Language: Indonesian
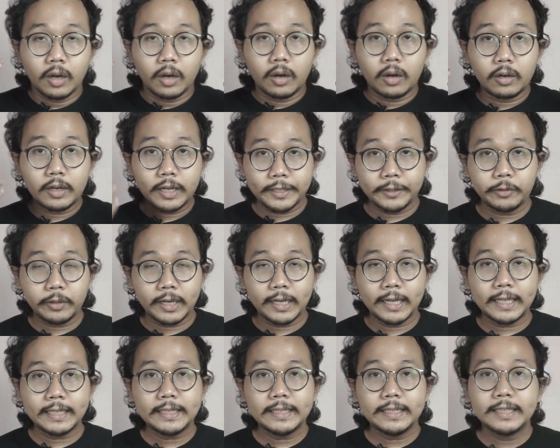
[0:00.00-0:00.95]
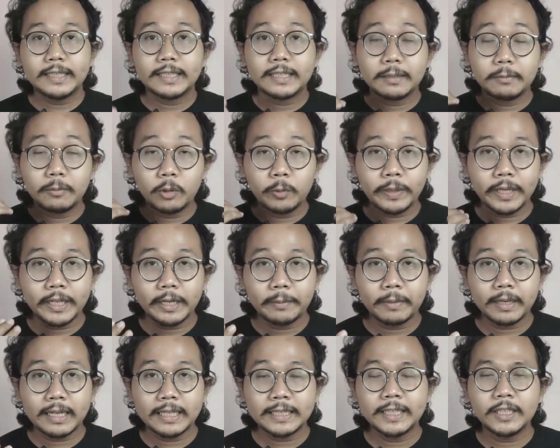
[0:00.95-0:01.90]
Oke juragan, sebelumnya
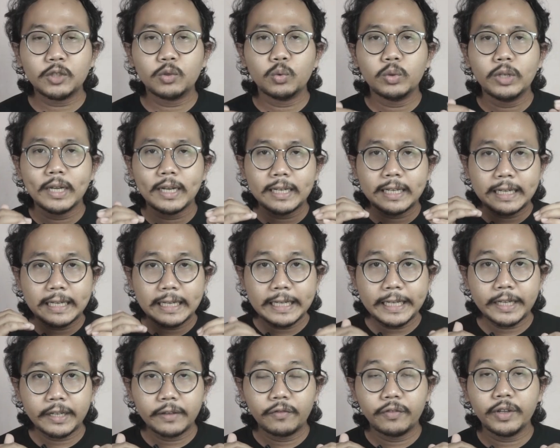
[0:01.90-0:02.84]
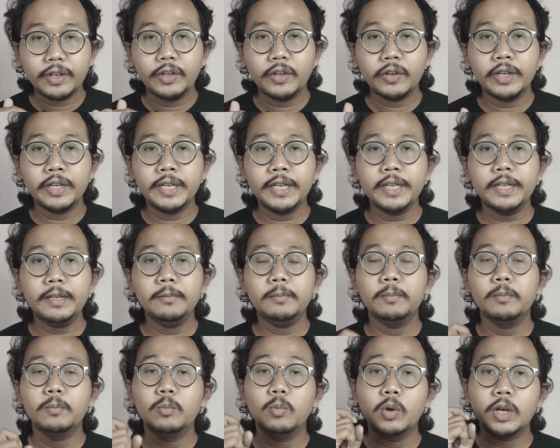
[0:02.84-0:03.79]
terima kasih sudah klik video
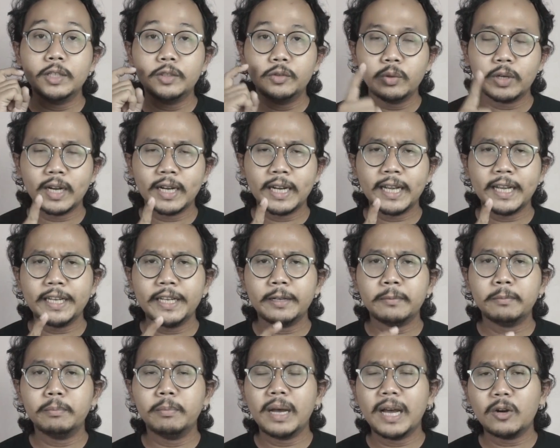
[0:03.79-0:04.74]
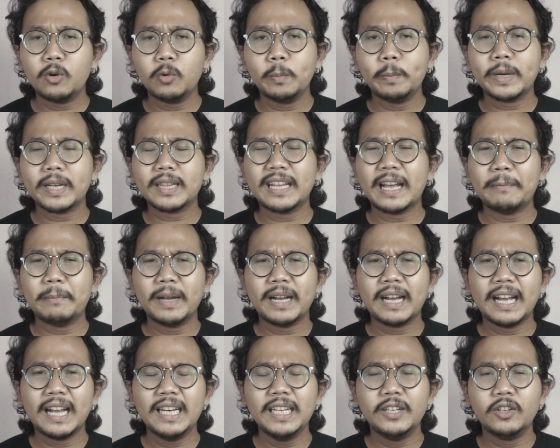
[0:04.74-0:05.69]
ini Buat juragan yang baru
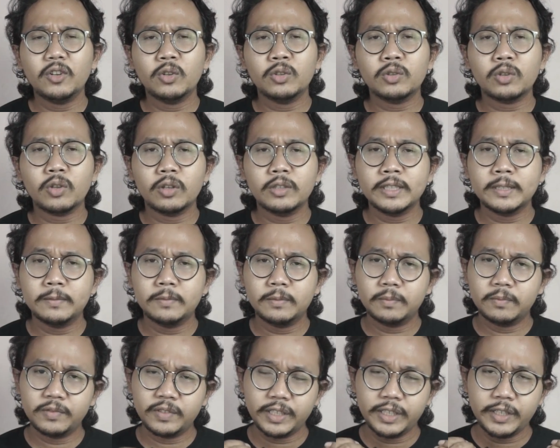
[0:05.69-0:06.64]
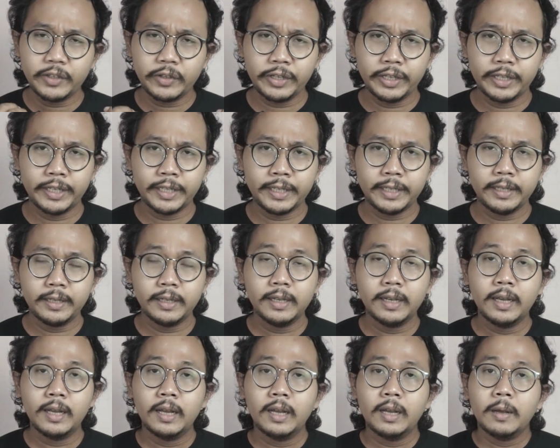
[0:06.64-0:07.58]
pertama kali nonton video ini,
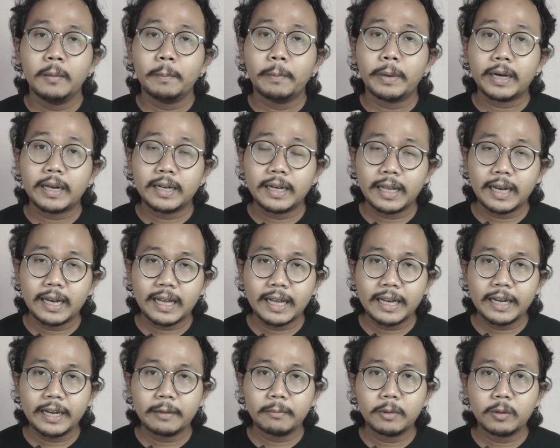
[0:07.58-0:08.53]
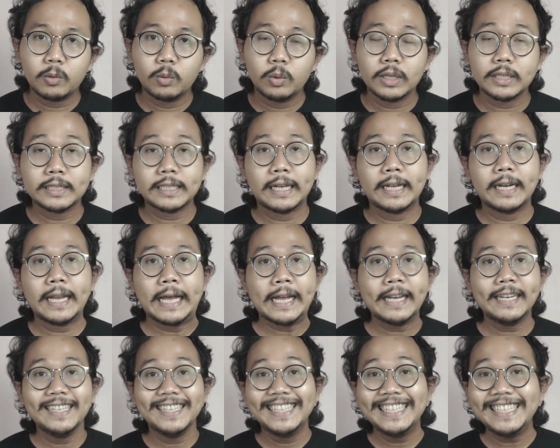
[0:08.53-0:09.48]
perkenalkan nama gua
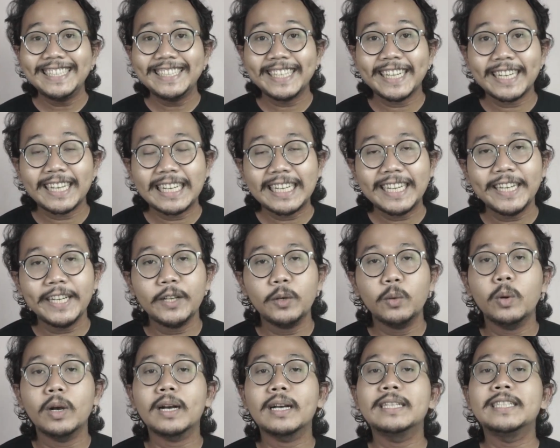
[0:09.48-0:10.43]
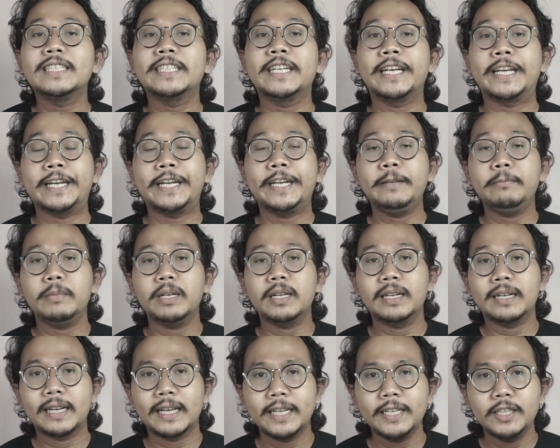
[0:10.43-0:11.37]
Sahlan. Di channel ini gua akan sharing
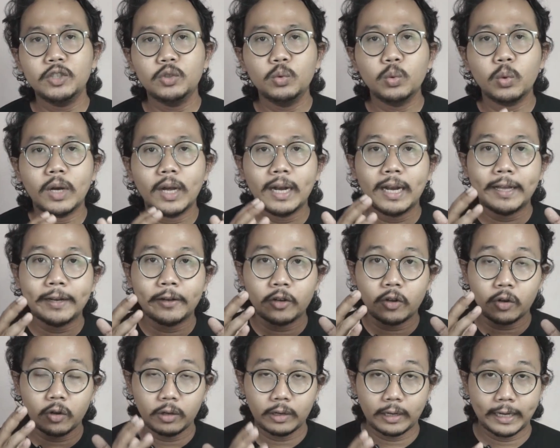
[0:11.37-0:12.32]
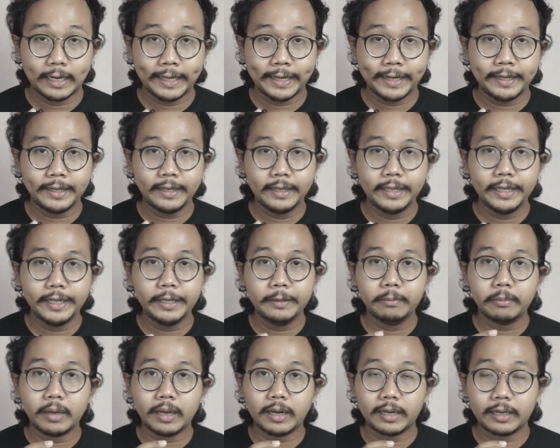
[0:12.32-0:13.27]
mengenai jualan online di
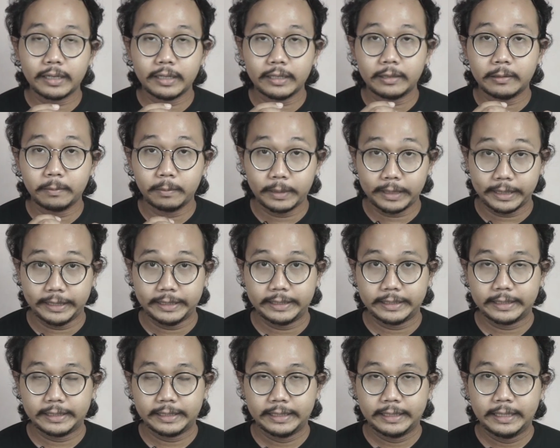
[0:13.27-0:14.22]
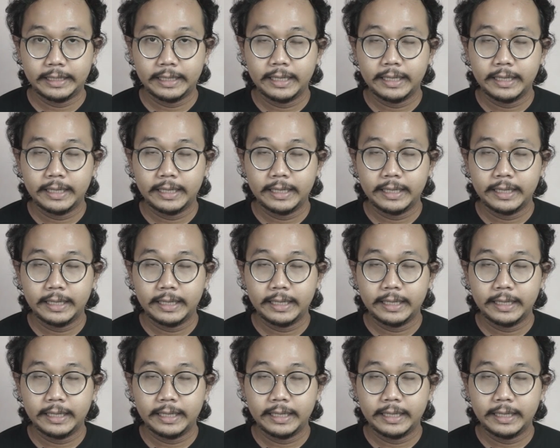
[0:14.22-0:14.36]
marketplace.